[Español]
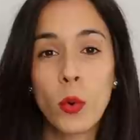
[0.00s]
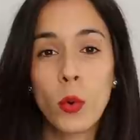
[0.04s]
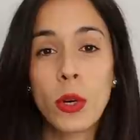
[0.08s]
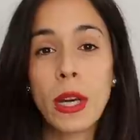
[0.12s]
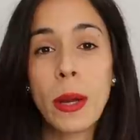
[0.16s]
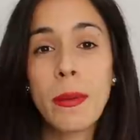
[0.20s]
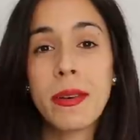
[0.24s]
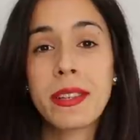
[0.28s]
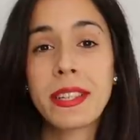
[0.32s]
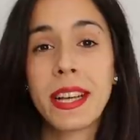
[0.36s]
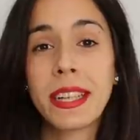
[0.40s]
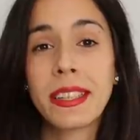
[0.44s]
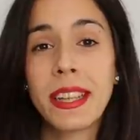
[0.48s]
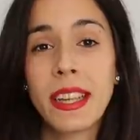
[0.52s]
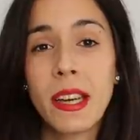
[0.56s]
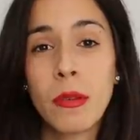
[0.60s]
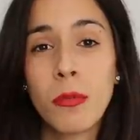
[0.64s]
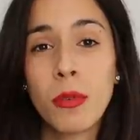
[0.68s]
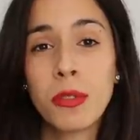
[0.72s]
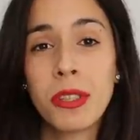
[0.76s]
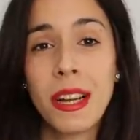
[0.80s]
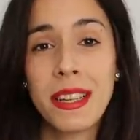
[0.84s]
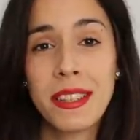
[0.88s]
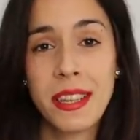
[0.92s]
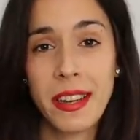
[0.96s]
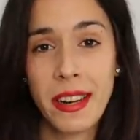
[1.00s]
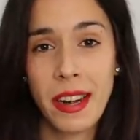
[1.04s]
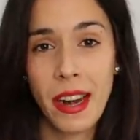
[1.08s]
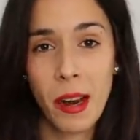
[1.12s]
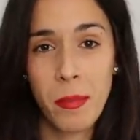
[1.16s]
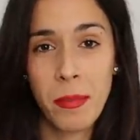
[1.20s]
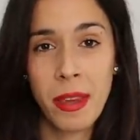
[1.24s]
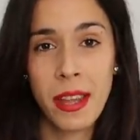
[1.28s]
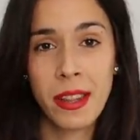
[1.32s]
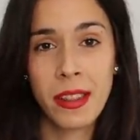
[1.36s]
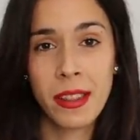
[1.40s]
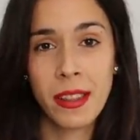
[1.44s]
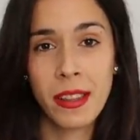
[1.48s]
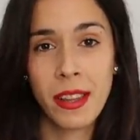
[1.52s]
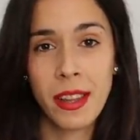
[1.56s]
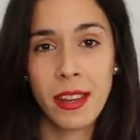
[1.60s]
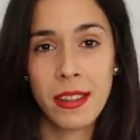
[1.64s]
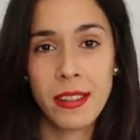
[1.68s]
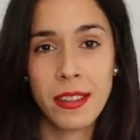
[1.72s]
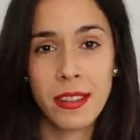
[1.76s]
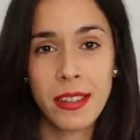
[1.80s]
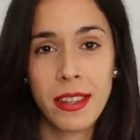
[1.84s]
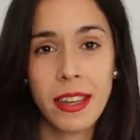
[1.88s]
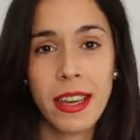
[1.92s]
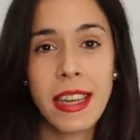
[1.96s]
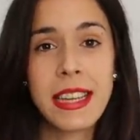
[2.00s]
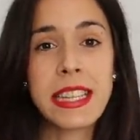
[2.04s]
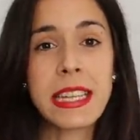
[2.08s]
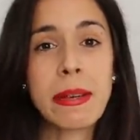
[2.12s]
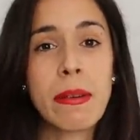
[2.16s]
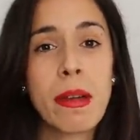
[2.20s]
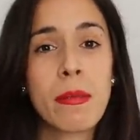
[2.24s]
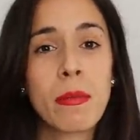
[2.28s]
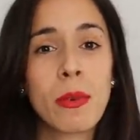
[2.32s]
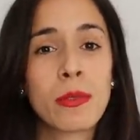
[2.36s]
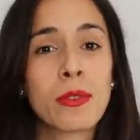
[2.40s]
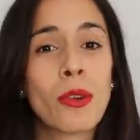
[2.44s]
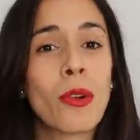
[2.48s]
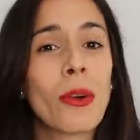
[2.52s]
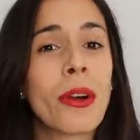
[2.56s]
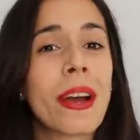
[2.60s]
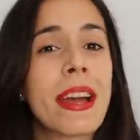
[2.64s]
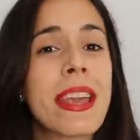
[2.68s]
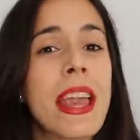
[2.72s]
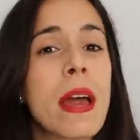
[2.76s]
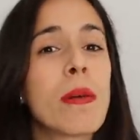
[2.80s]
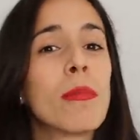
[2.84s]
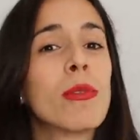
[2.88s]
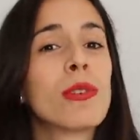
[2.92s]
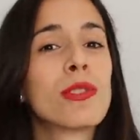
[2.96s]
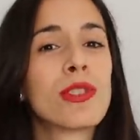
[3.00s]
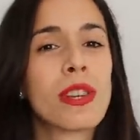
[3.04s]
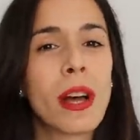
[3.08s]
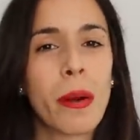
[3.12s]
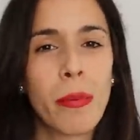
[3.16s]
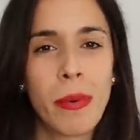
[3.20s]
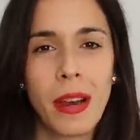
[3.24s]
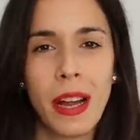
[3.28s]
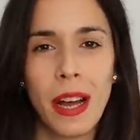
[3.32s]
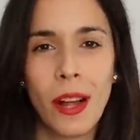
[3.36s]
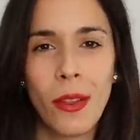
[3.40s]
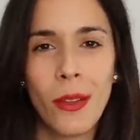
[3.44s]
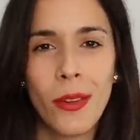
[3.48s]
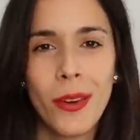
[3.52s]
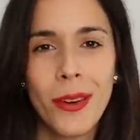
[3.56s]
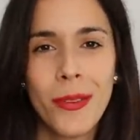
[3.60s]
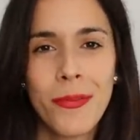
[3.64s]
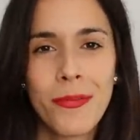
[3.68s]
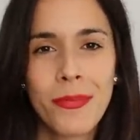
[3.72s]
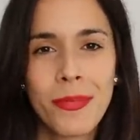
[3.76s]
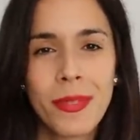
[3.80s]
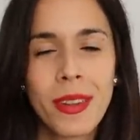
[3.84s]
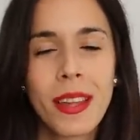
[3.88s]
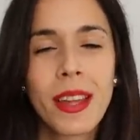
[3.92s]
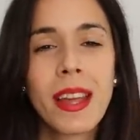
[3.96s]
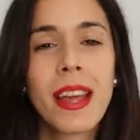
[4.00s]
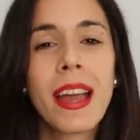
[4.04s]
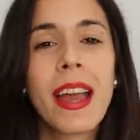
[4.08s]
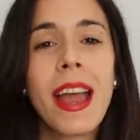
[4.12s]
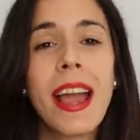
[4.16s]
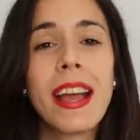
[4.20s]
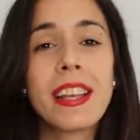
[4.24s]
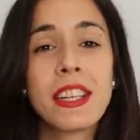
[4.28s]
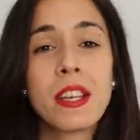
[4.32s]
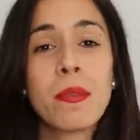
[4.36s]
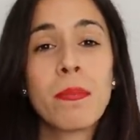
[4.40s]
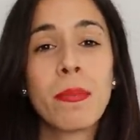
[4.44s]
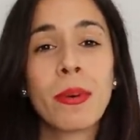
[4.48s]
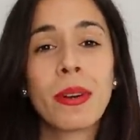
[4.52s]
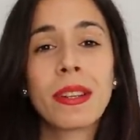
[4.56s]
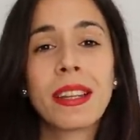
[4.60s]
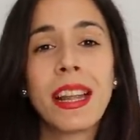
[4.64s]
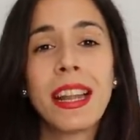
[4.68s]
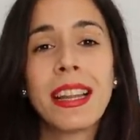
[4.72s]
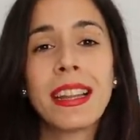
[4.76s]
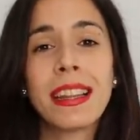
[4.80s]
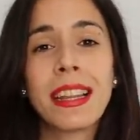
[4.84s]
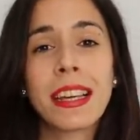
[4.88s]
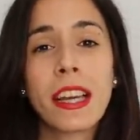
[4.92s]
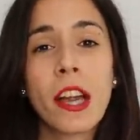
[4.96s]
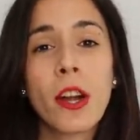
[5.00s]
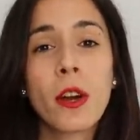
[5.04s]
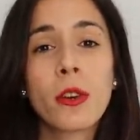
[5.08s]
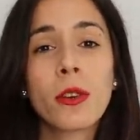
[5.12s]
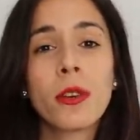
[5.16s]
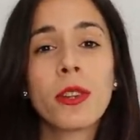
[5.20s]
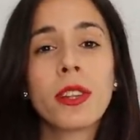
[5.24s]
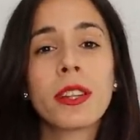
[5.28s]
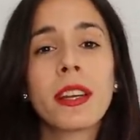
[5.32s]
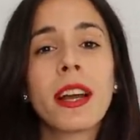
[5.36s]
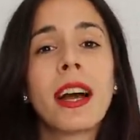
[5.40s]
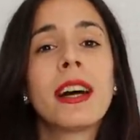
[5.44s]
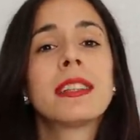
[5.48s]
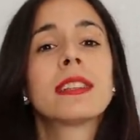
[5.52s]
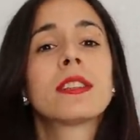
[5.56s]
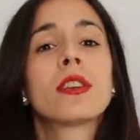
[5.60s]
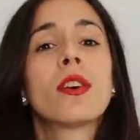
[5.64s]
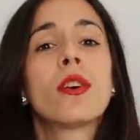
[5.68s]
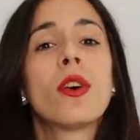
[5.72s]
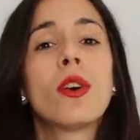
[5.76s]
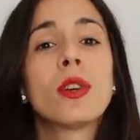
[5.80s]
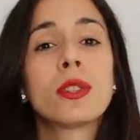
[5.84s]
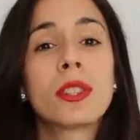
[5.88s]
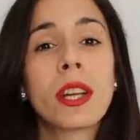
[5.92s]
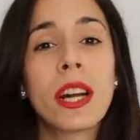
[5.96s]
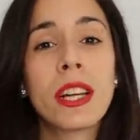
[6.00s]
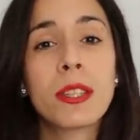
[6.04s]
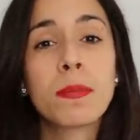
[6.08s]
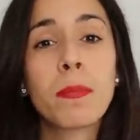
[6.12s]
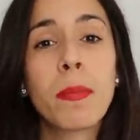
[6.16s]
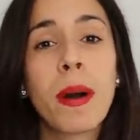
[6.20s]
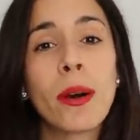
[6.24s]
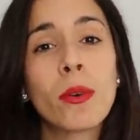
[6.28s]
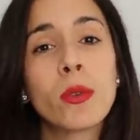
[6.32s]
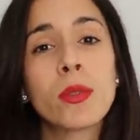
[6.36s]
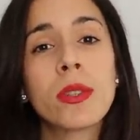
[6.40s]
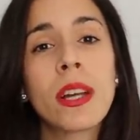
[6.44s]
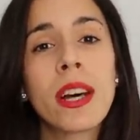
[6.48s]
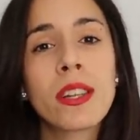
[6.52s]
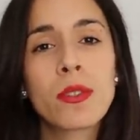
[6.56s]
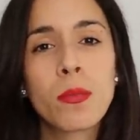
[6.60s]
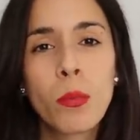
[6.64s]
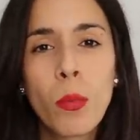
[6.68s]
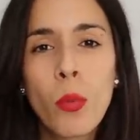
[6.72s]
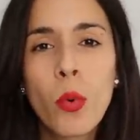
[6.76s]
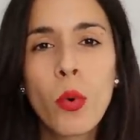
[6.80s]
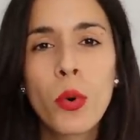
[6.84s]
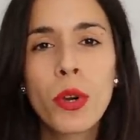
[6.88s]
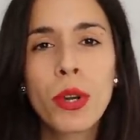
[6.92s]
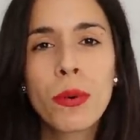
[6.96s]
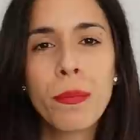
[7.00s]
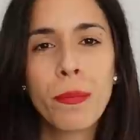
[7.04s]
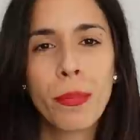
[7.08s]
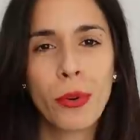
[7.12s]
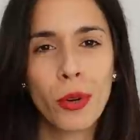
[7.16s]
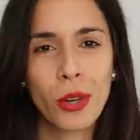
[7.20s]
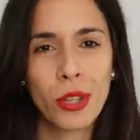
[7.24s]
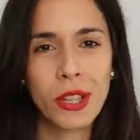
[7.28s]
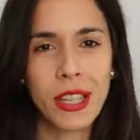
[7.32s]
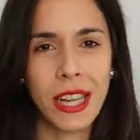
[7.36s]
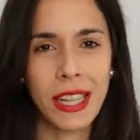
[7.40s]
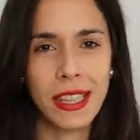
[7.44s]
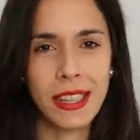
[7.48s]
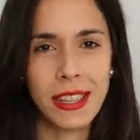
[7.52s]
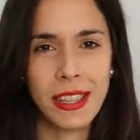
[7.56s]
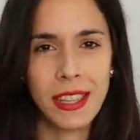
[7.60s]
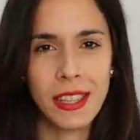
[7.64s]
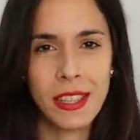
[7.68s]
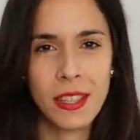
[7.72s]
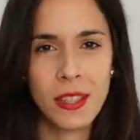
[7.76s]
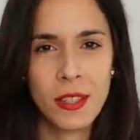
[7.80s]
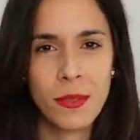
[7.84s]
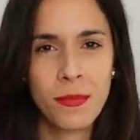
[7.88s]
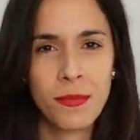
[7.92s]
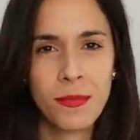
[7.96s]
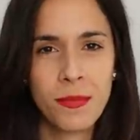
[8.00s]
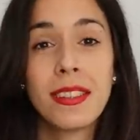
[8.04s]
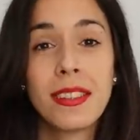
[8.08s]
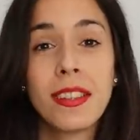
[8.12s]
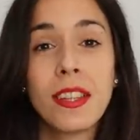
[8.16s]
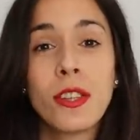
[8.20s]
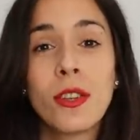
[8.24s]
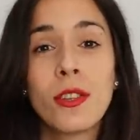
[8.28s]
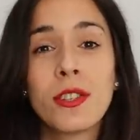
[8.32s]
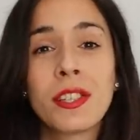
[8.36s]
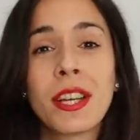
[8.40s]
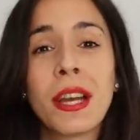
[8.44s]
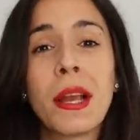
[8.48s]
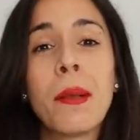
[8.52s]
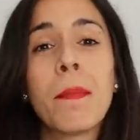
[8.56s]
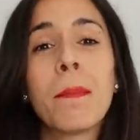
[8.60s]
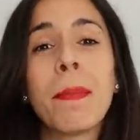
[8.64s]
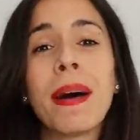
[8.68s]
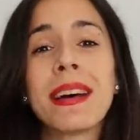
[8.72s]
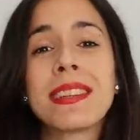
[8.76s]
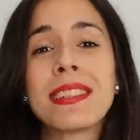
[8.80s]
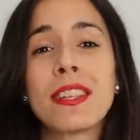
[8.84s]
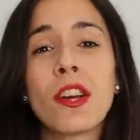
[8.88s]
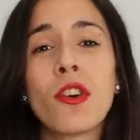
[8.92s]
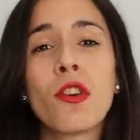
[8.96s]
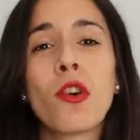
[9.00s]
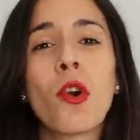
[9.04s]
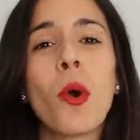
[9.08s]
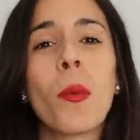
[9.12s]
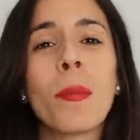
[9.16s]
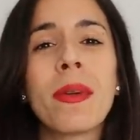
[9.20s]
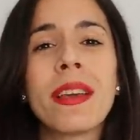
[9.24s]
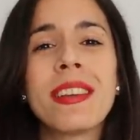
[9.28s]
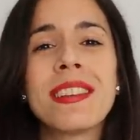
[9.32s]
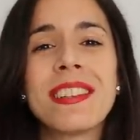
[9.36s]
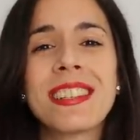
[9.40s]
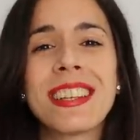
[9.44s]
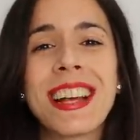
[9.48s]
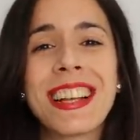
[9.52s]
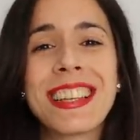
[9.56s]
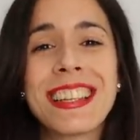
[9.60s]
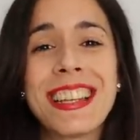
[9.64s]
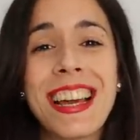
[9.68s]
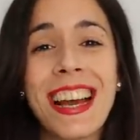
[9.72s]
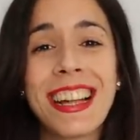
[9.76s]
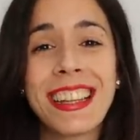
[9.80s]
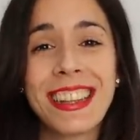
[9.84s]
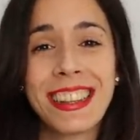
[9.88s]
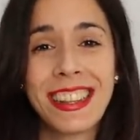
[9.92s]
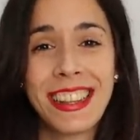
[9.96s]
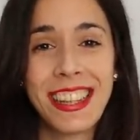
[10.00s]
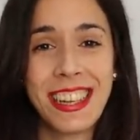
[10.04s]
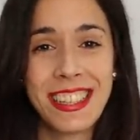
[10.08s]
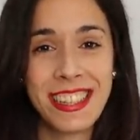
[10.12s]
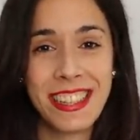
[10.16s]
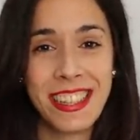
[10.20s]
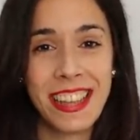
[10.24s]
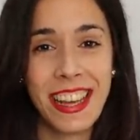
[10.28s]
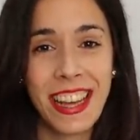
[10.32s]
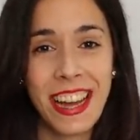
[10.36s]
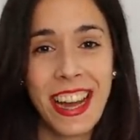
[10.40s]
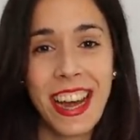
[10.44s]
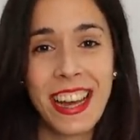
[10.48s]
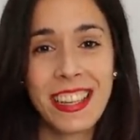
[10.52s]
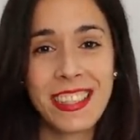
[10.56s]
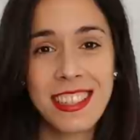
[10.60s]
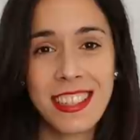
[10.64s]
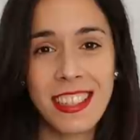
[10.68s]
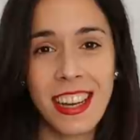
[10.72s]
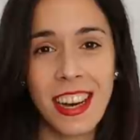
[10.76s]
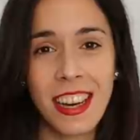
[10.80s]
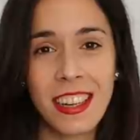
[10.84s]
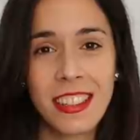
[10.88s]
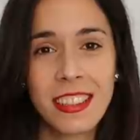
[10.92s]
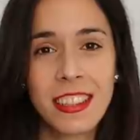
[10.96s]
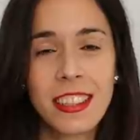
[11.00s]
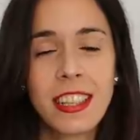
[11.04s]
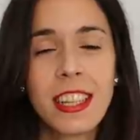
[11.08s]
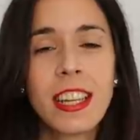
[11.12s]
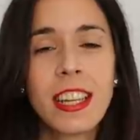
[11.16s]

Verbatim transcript: Una vez que tenemos las herramientas y sabemos lo que ya hemos hablado, es importante que conozcas otras pautas muy importantes. Deciros que el paseo comienza ya desde casa